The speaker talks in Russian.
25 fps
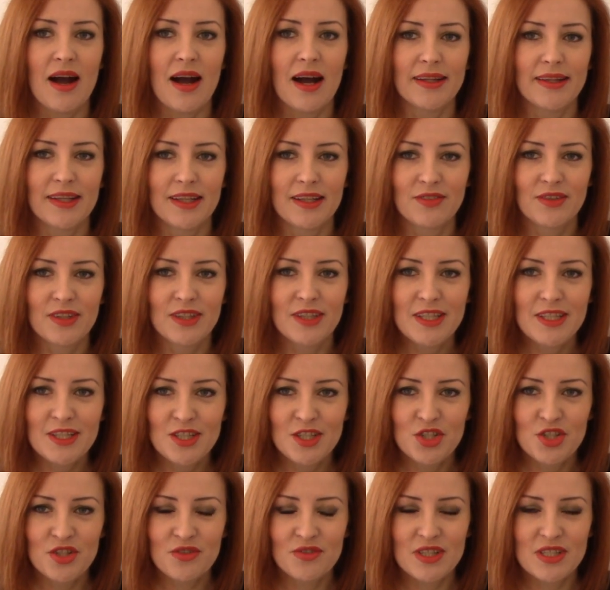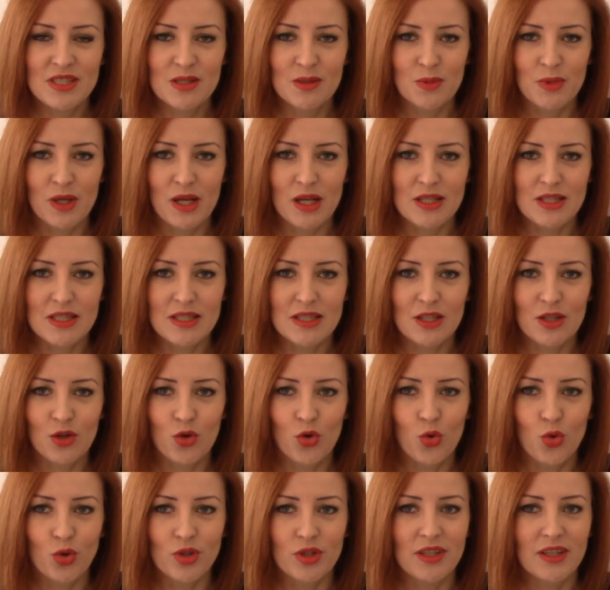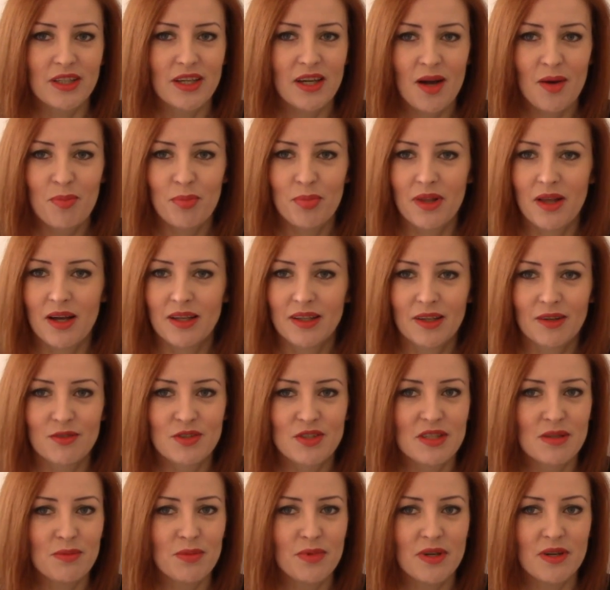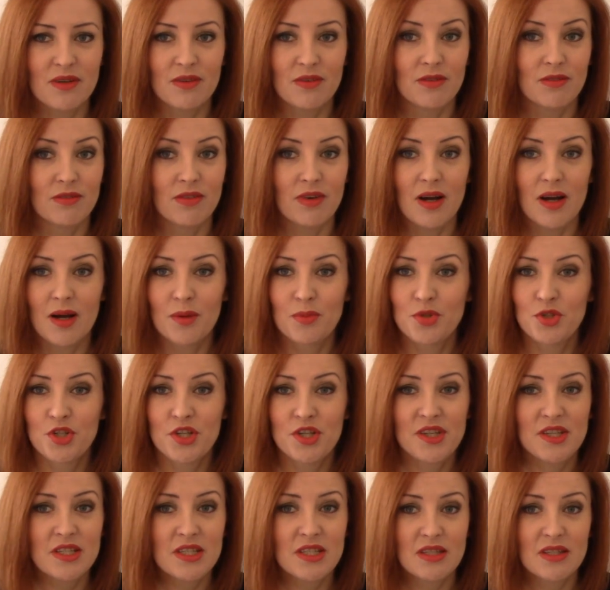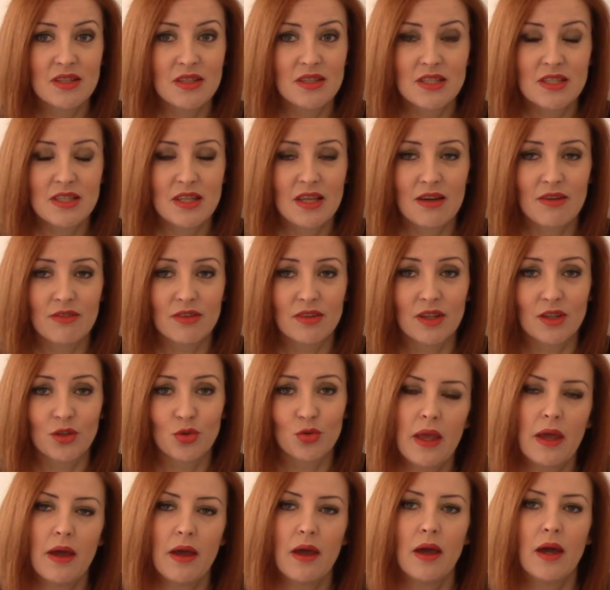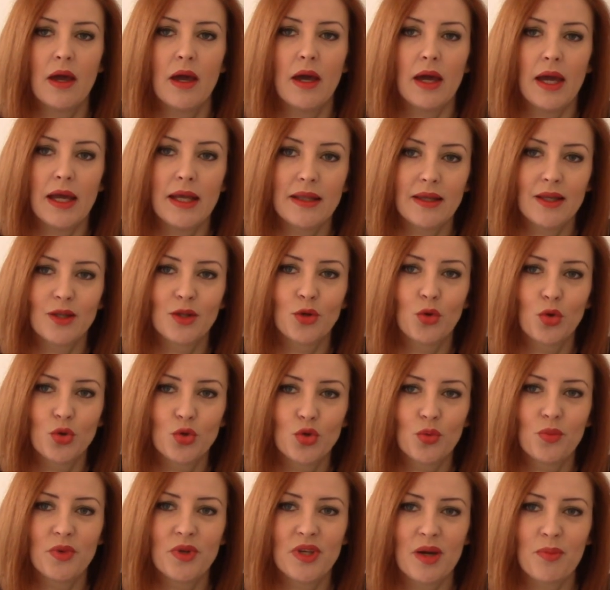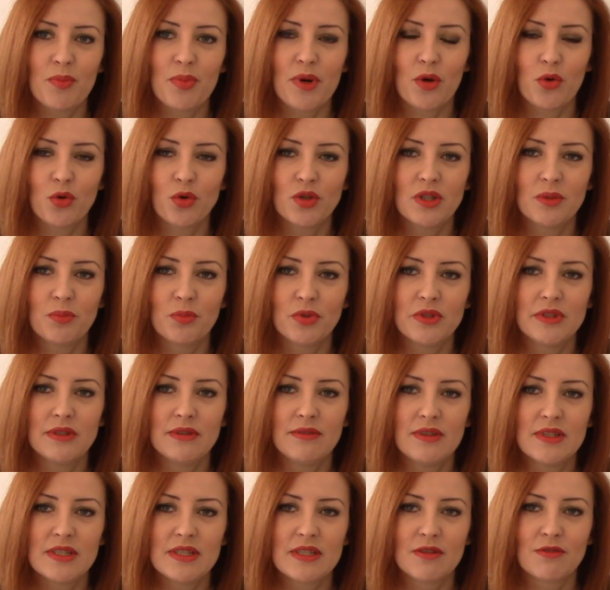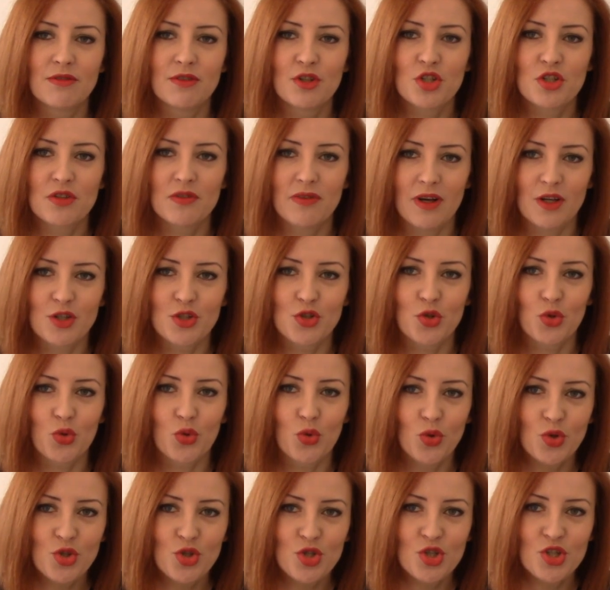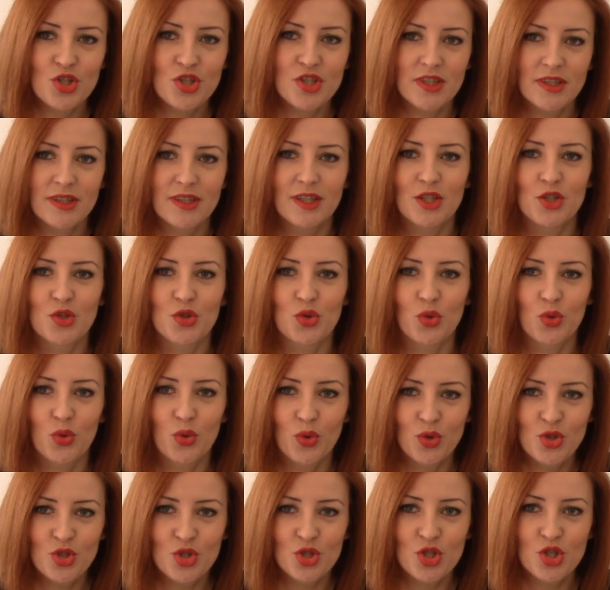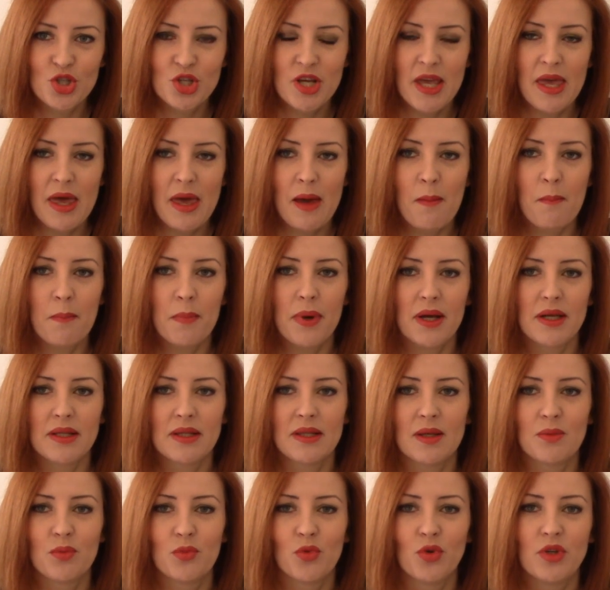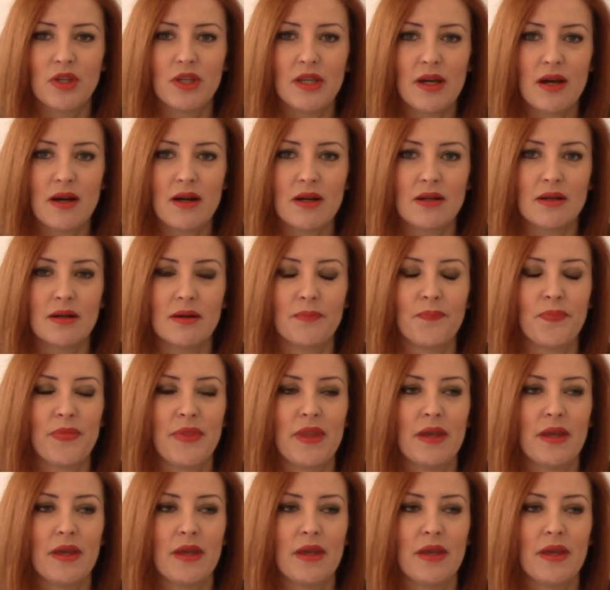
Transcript: А на 2018 год я планов себе вообще не ставила. этот год у меня проходит под девизом «Вышивай, что хочешь, делай, что хочешь». Поэтому я